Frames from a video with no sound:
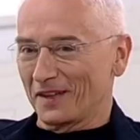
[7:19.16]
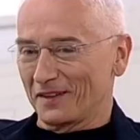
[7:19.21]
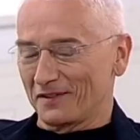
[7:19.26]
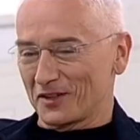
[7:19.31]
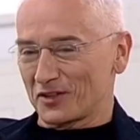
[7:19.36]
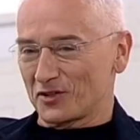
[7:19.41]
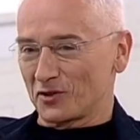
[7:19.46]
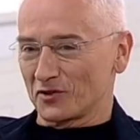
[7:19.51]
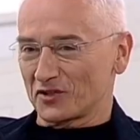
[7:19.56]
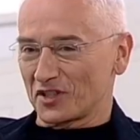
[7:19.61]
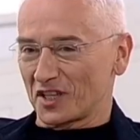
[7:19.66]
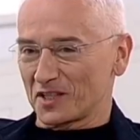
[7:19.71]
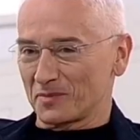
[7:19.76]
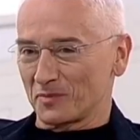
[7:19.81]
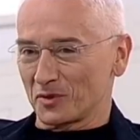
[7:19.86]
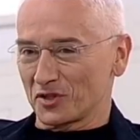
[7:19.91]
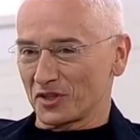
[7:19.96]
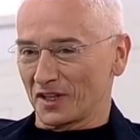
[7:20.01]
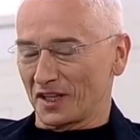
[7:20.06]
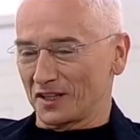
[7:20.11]
И с него вся
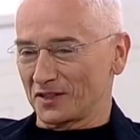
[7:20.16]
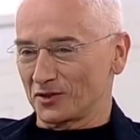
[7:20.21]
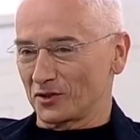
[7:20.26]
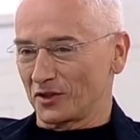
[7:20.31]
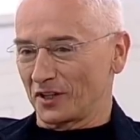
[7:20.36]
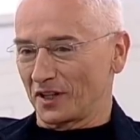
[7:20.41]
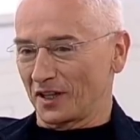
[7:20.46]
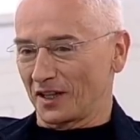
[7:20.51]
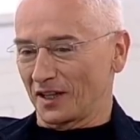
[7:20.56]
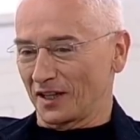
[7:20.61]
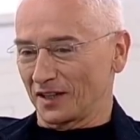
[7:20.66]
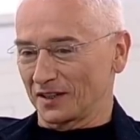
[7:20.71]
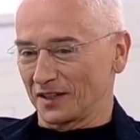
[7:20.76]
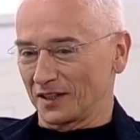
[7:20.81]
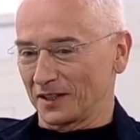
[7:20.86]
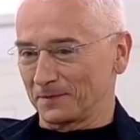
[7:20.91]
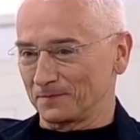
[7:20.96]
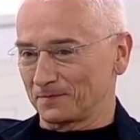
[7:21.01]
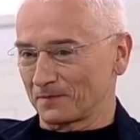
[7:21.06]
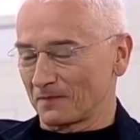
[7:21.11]
смешная история,
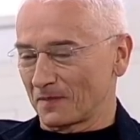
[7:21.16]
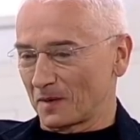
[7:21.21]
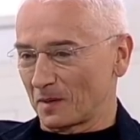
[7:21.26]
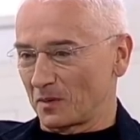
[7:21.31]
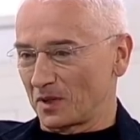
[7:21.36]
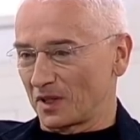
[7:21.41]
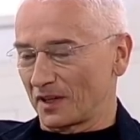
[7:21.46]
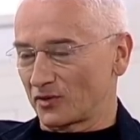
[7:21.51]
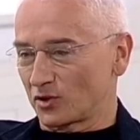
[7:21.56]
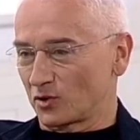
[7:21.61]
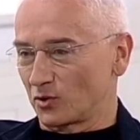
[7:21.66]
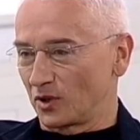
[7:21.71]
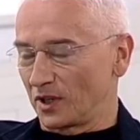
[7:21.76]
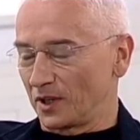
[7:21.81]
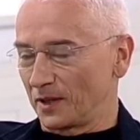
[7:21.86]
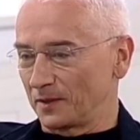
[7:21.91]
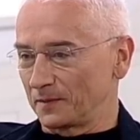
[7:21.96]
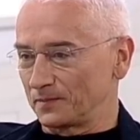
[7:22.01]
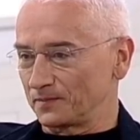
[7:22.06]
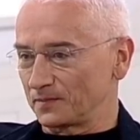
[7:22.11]
когда меня в
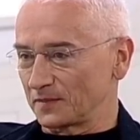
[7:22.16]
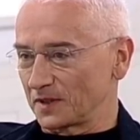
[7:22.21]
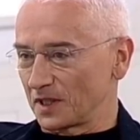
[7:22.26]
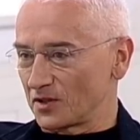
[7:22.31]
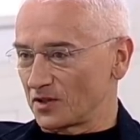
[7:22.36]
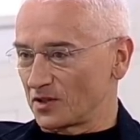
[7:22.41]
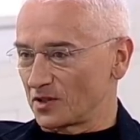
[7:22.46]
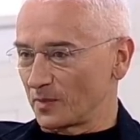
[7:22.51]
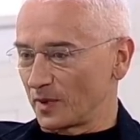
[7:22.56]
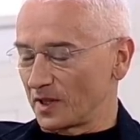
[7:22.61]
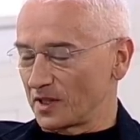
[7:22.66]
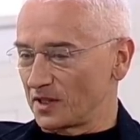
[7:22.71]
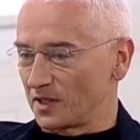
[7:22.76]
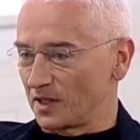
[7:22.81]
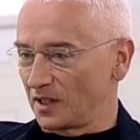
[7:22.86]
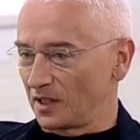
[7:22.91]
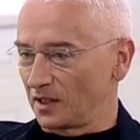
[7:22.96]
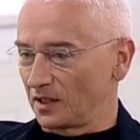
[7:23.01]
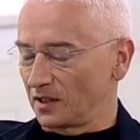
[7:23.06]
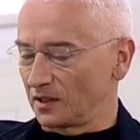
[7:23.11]
школе значит,
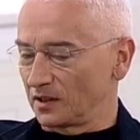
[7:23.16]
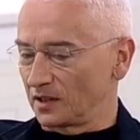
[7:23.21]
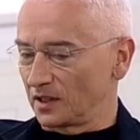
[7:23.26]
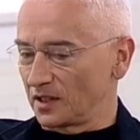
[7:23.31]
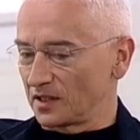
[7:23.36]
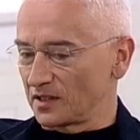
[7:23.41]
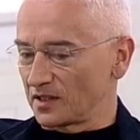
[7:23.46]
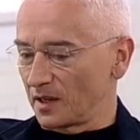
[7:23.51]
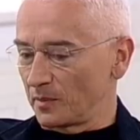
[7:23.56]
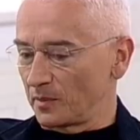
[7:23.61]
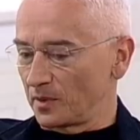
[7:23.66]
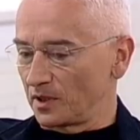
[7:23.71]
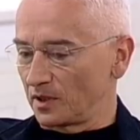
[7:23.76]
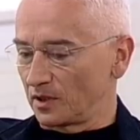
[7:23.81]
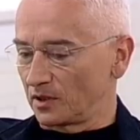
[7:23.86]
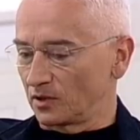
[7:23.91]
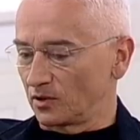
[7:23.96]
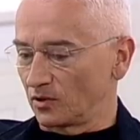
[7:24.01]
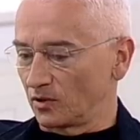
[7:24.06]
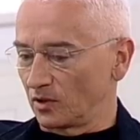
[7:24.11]
спросили на экзамене,
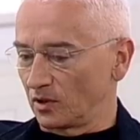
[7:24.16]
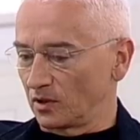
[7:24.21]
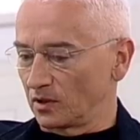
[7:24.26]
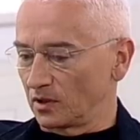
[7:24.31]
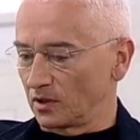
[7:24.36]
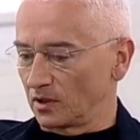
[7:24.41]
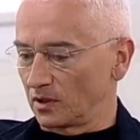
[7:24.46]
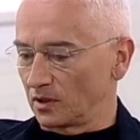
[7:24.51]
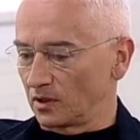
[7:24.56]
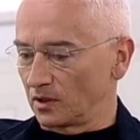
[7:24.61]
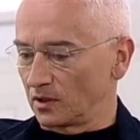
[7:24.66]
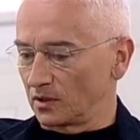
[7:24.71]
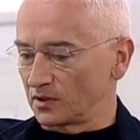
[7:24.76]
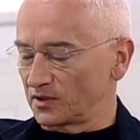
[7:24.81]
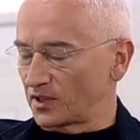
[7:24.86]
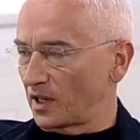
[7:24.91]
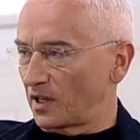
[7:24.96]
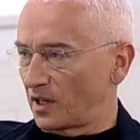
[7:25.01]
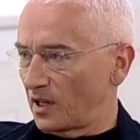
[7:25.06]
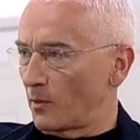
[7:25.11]
кто, э,